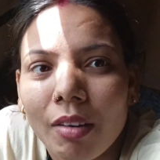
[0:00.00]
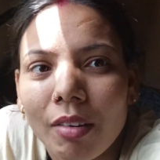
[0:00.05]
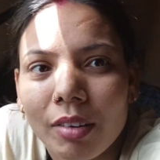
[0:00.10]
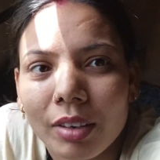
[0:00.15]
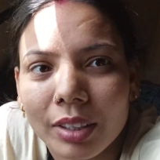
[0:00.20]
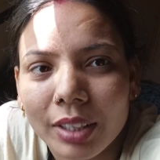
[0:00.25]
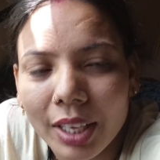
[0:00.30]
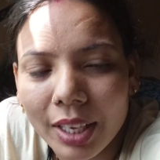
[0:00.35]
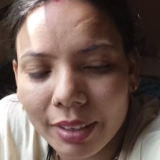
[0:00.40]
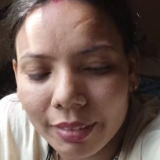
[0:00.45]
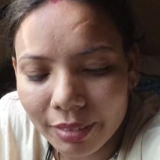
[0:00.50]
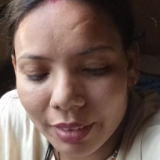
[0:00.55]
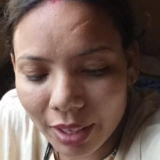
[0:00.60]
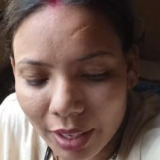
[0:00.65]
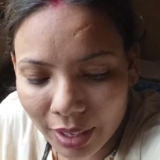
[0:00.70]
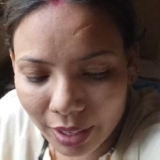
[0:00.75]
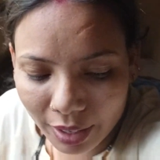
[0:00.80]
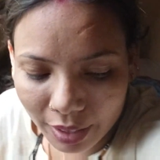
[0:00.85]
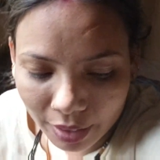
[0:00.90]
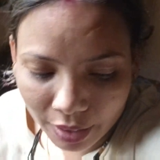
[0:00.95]
और देखते
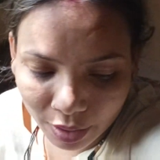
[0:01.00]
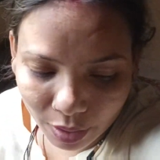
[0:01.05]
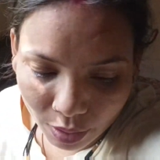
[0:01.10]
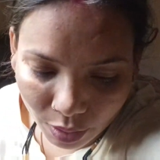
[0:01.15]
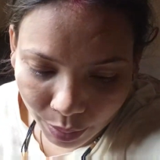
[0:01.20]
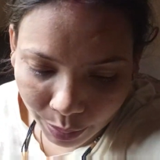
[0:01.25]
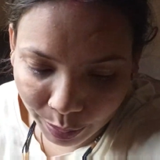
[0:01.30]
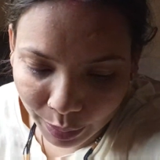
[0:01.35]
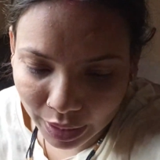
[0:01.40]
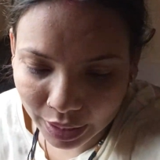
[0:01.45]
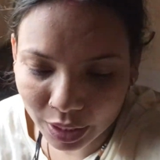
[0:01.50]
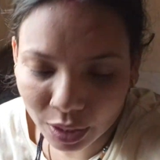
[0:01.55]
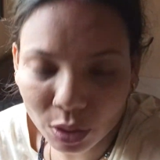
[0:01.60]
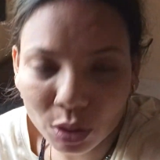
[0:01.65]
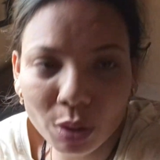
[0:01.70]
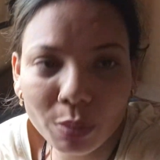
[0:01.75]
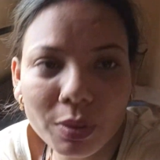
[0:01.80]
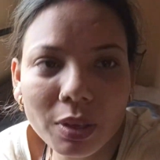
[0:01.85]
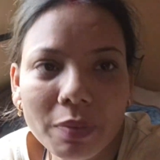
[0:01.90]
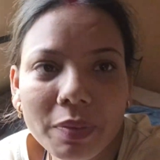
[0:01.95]
हैं और
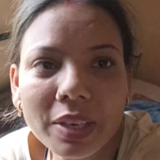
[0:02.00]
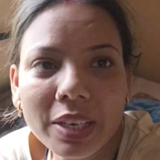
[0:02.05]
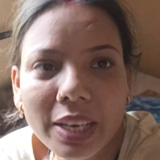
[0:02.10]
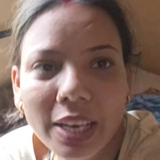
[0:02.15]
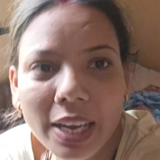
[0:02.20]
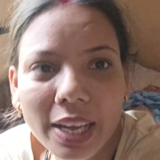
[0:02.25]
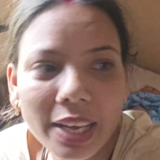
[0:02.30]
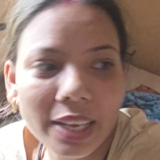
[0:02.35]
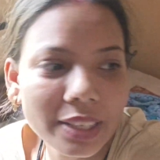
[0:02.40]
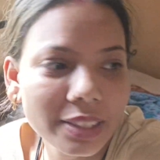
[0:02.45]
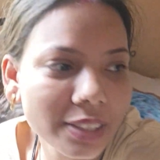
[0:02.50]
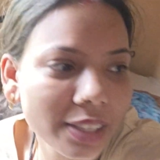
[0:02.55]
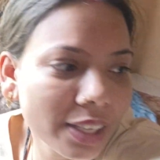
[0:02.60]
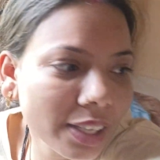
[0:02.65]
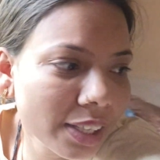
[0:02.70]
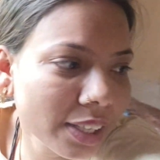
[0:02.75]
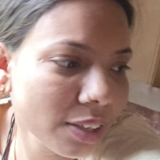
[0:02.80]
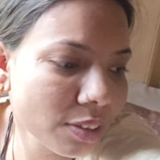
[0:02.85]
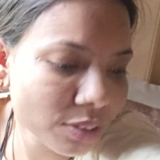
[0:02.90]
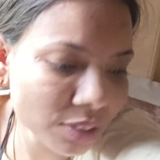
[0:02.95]
मानिक को भी अभी नहलाया
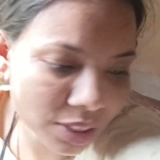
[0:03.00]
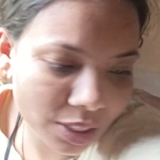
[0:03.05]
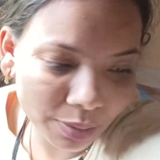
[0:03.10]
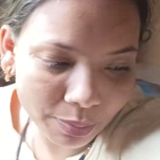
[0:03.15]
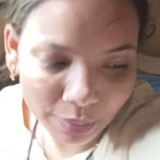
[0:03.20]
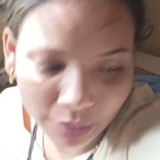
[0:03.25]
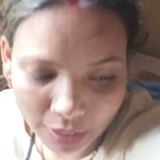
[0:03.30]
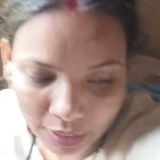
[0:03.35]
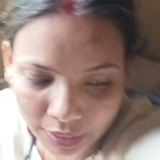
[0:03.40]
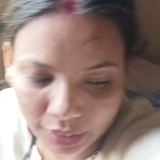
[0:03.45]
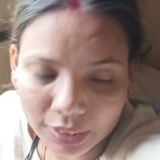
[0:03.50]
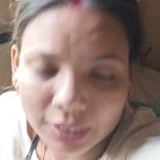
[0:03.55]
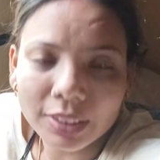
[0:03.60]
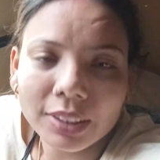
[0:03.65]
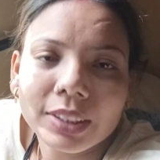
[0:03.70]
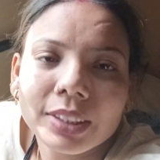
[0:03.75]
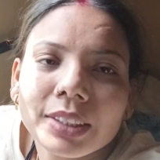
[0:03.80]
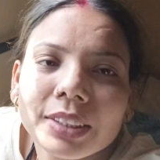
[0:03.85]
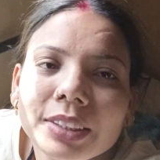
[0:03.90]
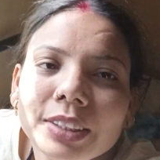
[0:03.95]
जाएगा उसके बाद
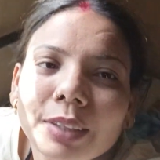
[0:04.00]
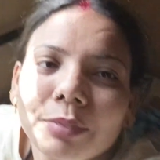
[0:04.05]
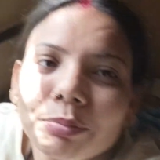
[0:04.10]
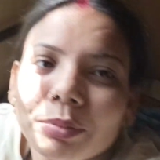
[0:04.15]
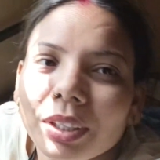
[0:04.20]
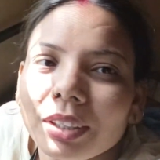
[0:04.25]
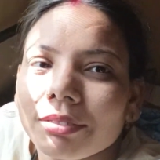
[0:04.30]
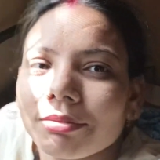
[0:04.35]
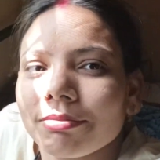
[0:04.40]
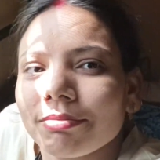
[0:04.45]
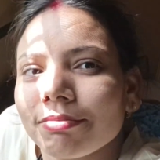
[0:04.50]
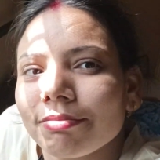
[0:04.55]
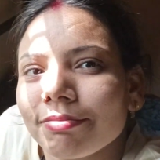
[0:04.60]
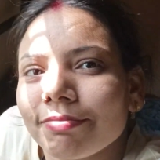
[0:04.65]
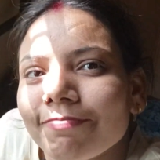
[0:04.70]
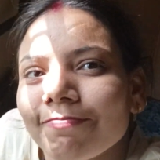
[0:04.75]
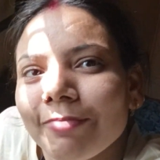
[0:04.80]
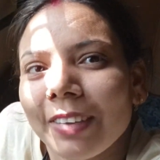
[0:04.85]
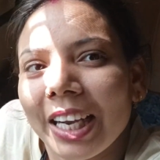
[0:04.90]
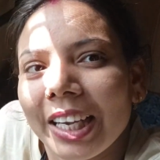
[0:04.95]
जब तक
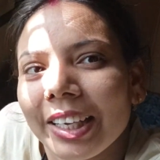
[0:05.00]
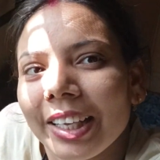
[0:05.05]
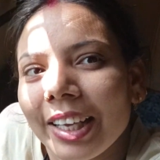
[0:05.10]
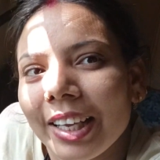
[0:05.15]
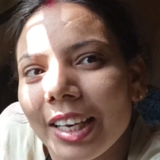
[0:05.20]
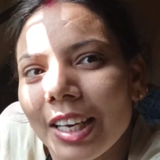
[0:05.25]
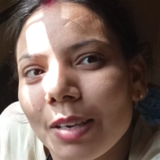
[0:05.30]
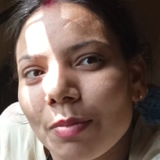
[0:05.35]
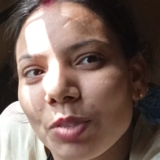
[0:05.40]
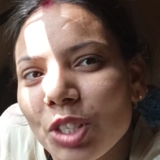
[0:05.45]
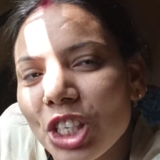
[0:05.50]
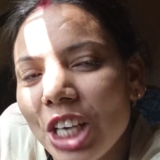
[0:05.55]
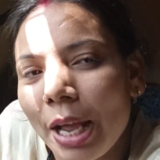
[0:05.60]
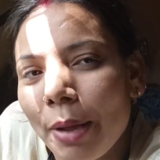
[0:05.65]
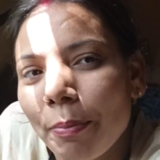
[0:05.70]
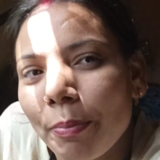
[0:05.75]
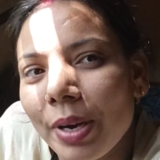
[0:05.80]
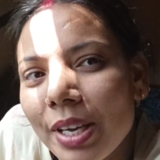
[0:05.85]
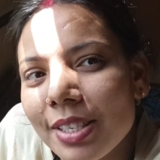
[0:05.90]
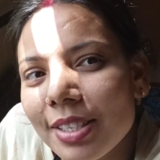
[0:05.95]
बैठे आराम से
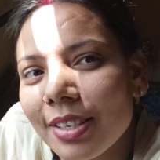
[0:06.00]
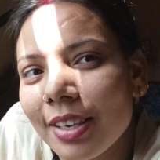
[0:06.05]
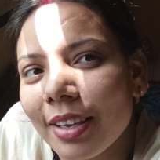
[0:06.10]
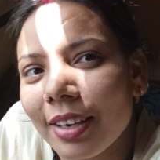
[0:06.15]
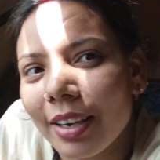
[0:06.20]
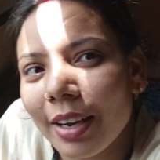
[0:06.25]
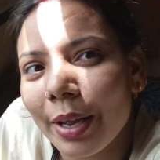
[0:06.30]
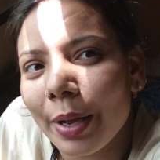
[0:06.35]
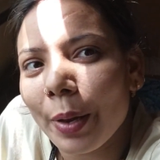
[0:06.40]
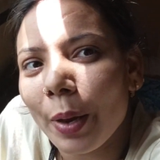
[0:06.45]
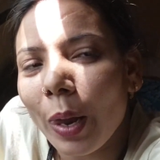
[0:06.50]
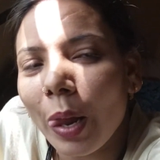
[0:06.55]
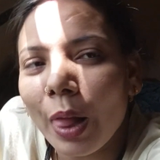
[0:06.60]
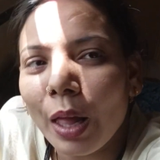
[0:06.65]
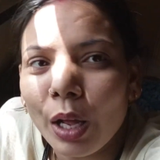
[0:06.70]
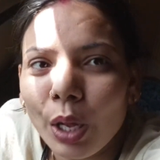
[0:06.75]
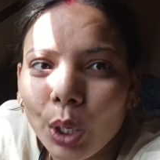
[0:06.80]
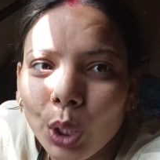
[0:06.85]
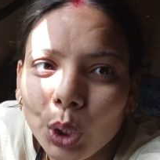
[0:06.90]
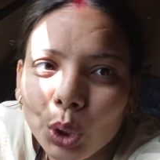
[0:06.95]
टाइम पास कर रहे
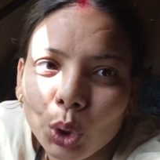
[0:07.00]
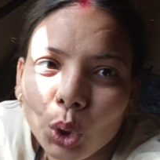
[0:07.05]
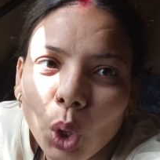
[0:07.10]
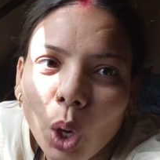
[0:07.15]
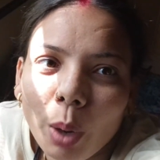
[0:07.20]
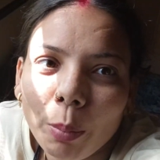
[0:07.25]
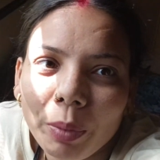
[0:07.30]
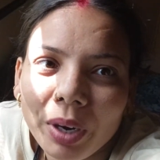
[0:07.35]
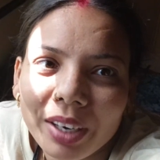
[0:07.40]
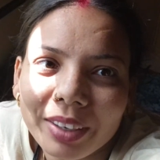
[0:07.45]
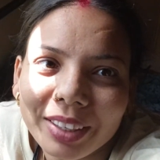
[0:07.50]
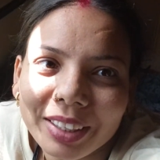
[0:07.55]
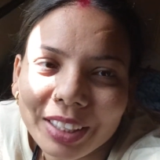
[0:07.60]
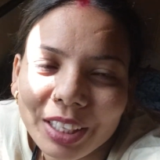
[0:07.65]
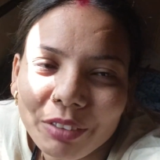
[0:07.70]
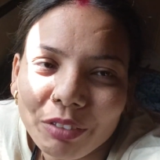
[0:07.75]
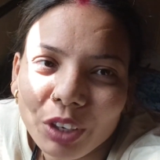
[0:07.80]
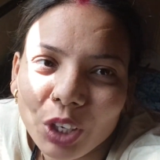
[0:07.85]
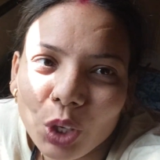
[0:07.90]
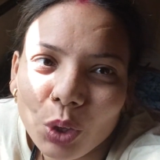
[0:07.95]
हैं तो हम कर
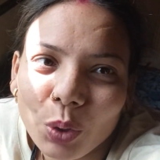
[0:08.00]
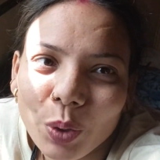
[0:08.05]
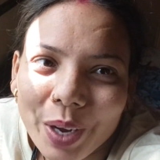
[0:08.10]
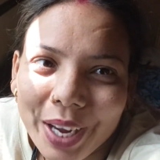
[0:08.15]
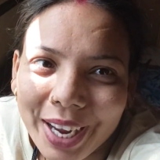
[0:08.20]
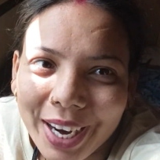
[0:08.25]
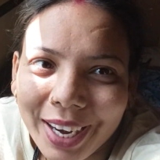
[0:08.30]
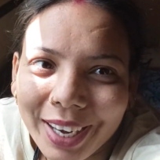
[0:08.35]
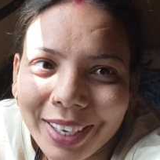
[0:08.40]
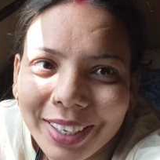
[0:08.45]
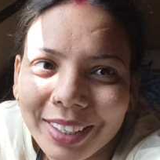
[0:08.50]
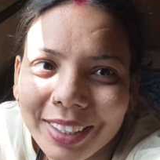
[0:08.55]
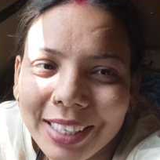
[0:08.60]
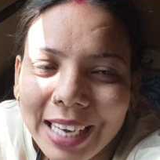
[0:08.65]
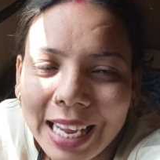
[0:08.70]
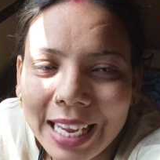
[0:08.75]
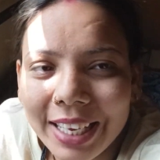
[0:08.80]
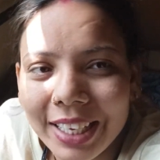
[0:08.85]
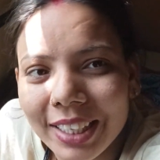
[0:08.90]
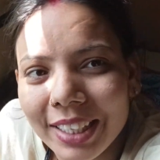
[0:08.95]
देते हैं वीडियो को एंड
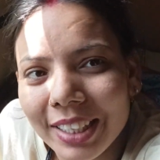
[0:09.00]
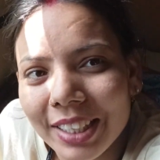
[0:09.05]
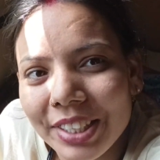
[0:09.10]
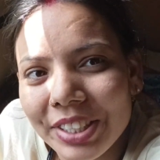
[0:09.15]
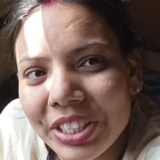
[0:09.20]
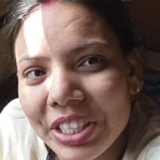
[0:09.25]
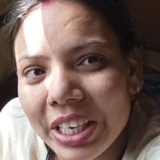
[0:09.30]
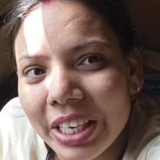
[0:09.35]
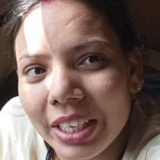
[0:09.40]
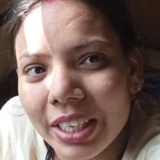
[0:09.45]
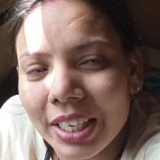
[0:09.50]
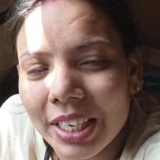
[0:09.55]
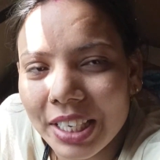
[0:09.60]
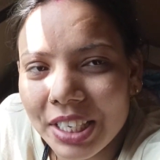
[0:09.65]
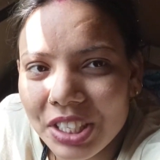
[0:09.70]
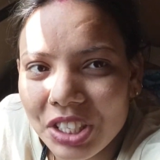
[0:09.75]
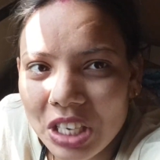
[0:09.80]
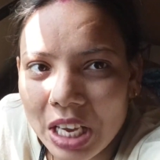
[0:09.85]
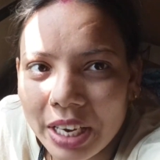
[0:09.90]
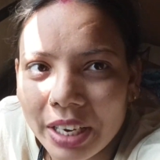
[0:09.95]
लाइक करें शेयर
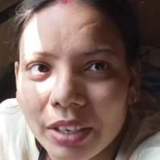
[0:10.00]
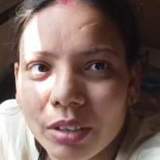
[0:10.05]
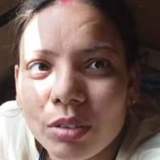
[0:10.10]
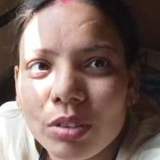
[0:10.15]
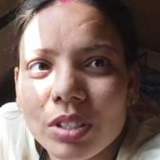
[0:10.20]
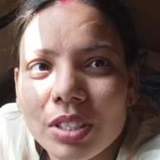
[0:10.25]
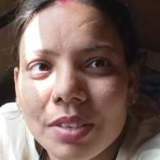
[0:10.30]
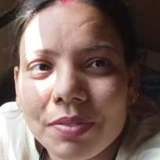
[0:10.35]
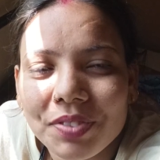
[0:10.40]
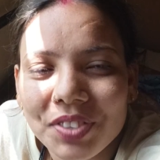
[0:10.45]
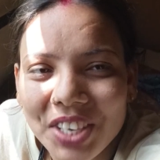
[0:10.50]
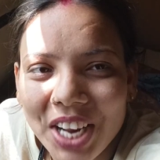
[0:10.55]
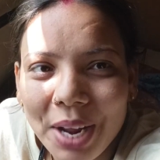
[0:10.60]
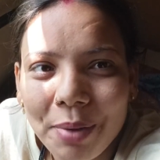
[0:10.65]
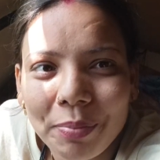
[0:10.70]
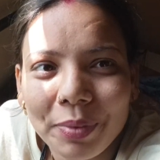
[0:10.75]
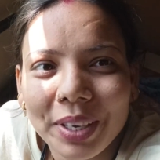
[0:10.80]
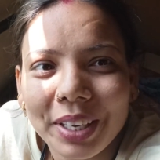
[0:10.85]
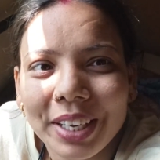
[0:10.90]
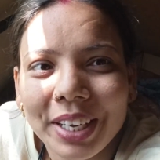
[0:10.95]
करें चैनल को
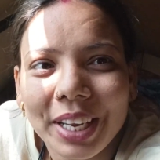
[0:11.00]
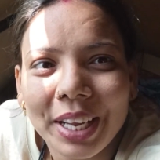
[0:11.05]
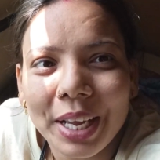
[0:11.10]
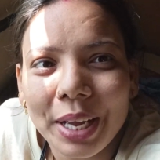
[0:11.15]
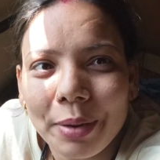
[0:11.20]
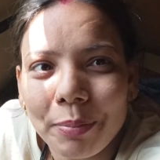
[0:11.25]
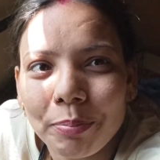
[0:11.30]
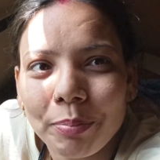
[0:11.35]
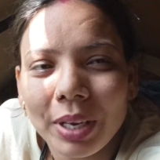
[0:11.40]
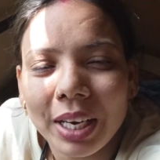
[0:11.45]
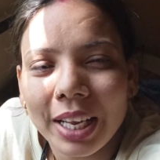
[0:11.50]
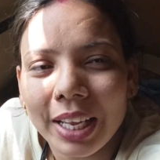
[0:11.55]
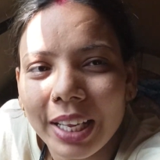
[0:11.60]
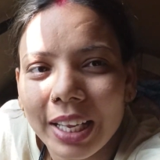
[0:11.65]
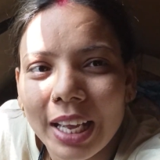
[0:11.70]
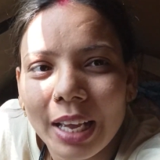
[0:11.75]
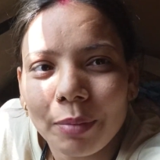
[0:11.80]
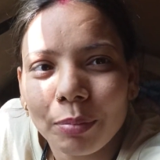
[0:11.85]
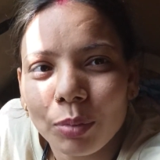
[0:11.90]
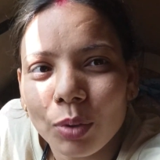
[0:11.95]
सब्सक्राइब करें हम
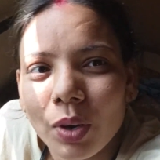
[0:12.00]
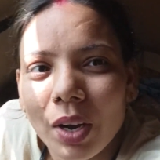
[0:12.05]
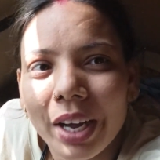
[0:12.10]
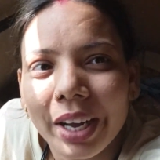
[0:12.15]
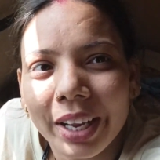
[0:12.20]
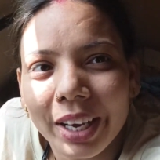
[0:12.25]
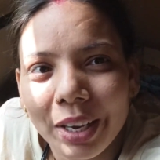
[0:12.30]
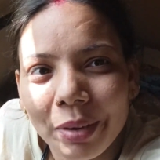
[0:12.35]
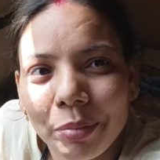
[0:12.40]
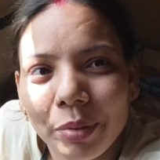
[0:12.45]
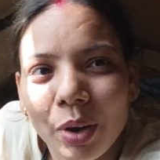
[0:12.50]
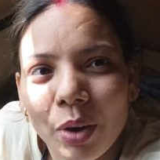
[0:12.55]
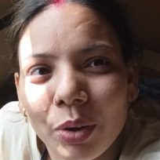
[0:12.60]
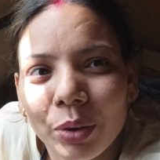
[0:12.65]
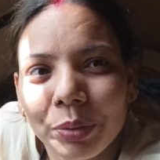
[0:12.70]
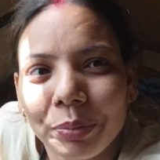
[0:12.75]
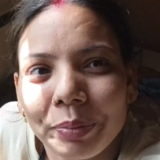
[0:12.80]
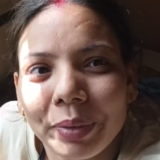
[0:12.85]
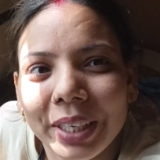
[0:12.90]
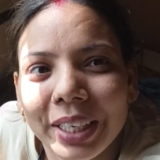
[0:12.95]
मिलेंगे आपको अगले
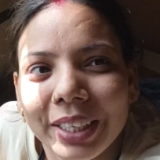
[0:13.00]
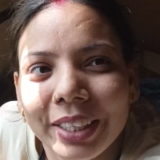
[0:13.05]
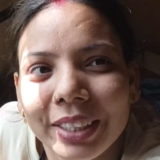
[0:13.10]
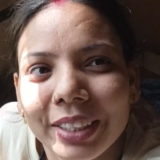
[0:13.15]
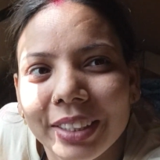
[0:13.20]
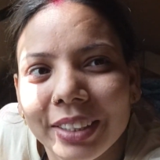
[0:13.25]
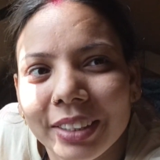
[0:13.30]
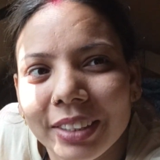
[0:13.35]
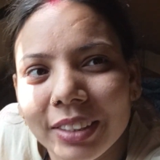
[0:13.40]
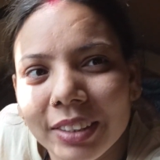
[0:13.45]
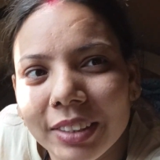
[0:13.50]
ब्लॉग में